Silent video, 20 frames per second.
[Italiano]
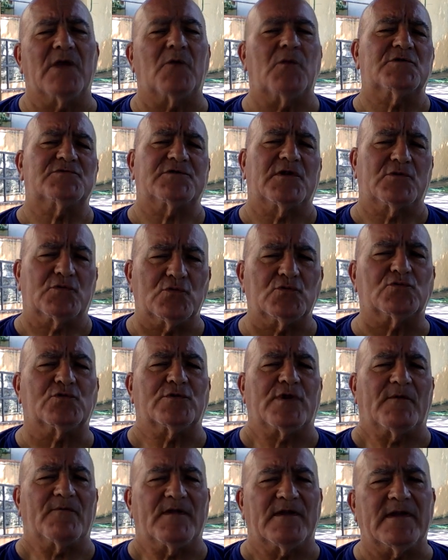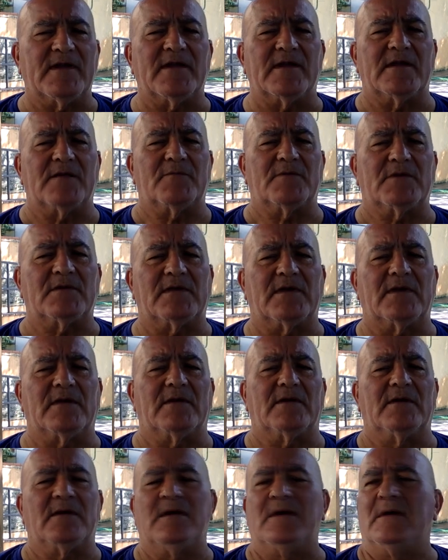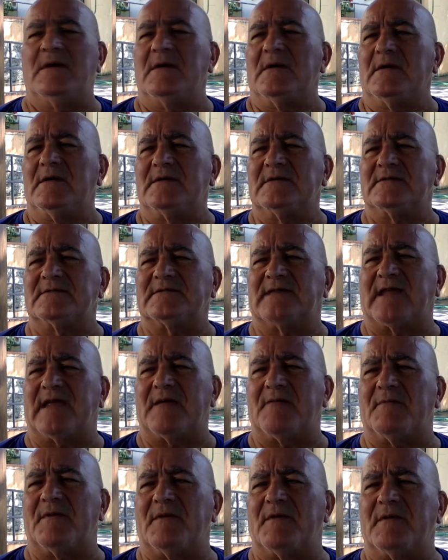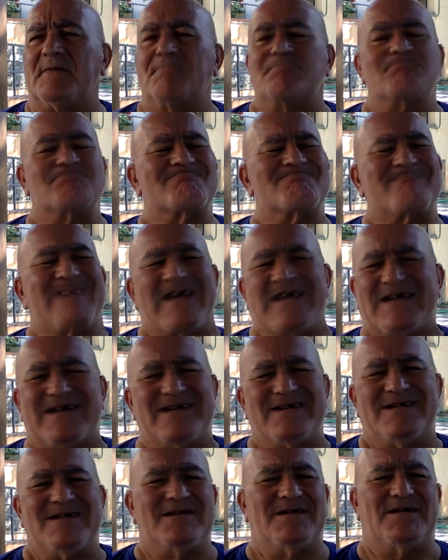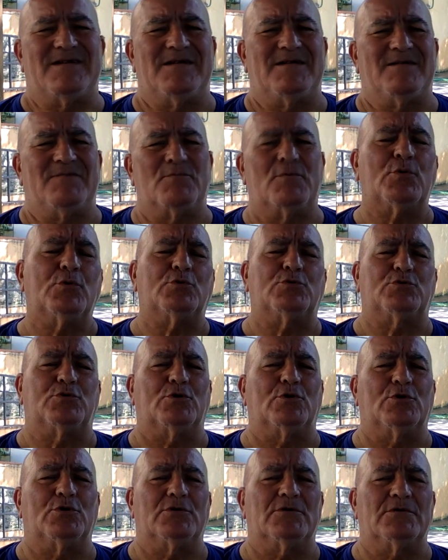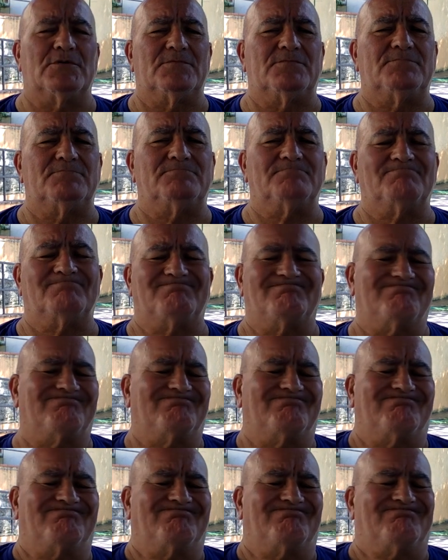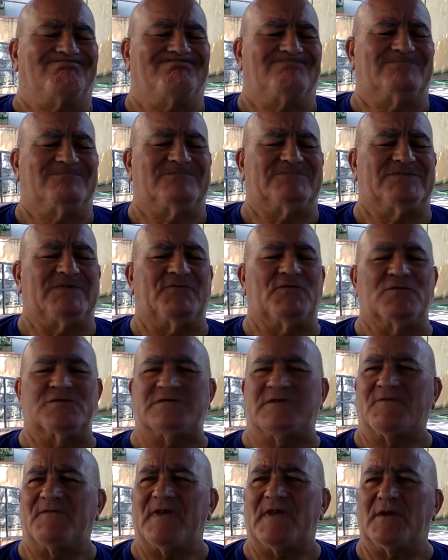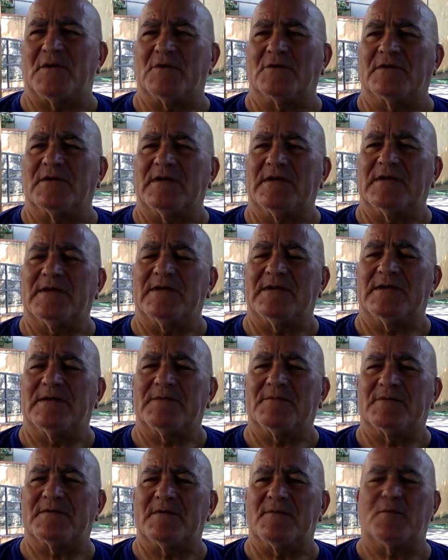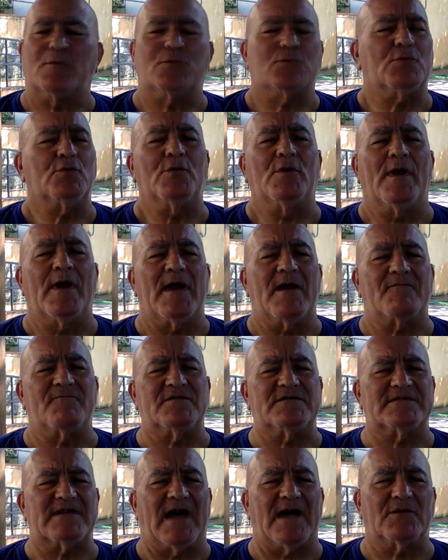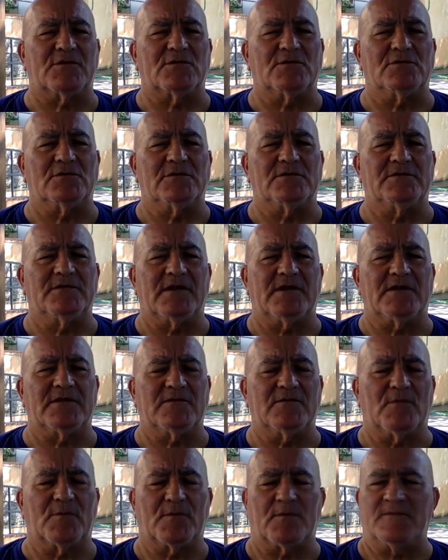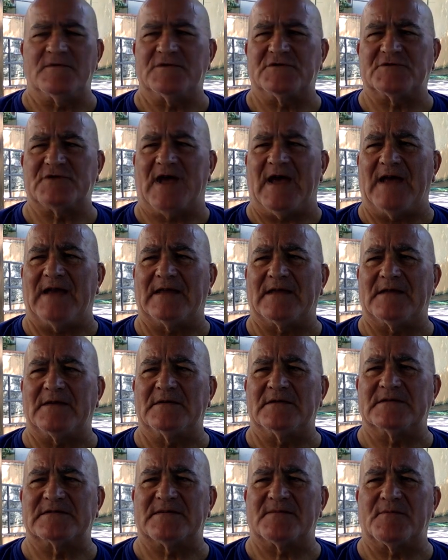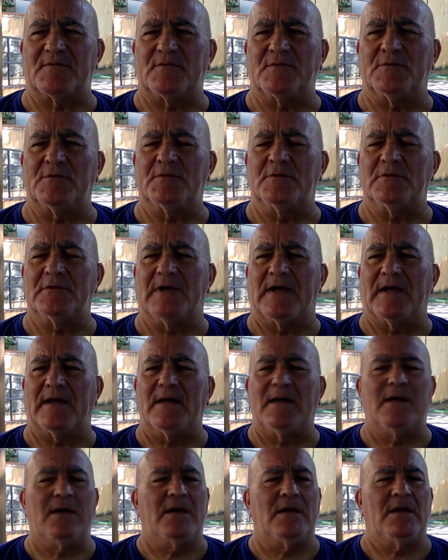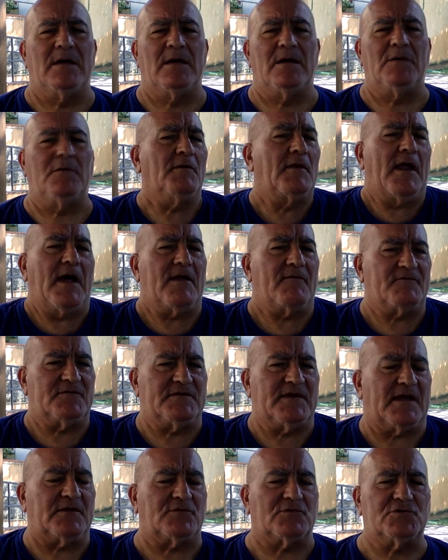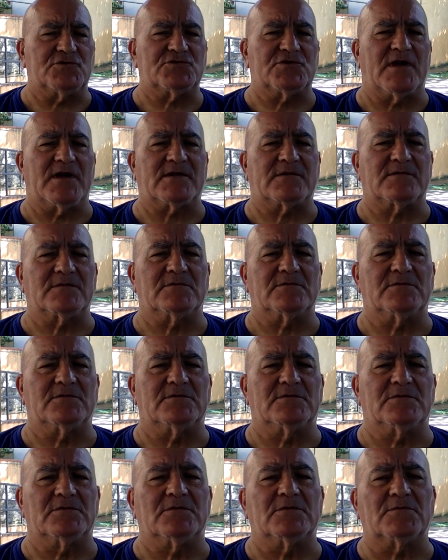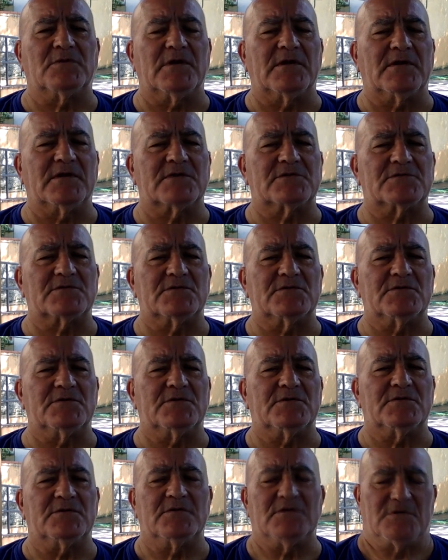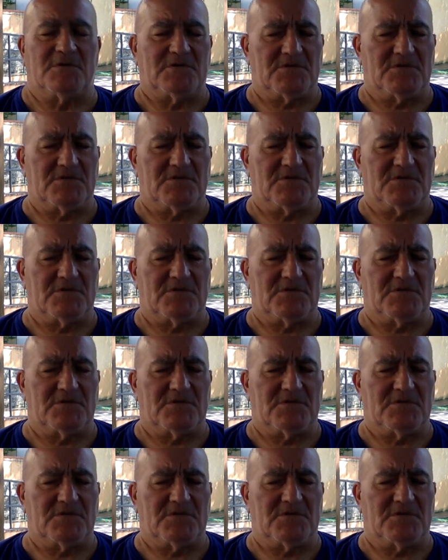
e questo è tutto da vedere perché sarebbe brutto se fosse vero che per esempio tu non hai avvisato il direttivo provinciale che non ne sapevano nulla, non hai avvisato di certo quelli che sono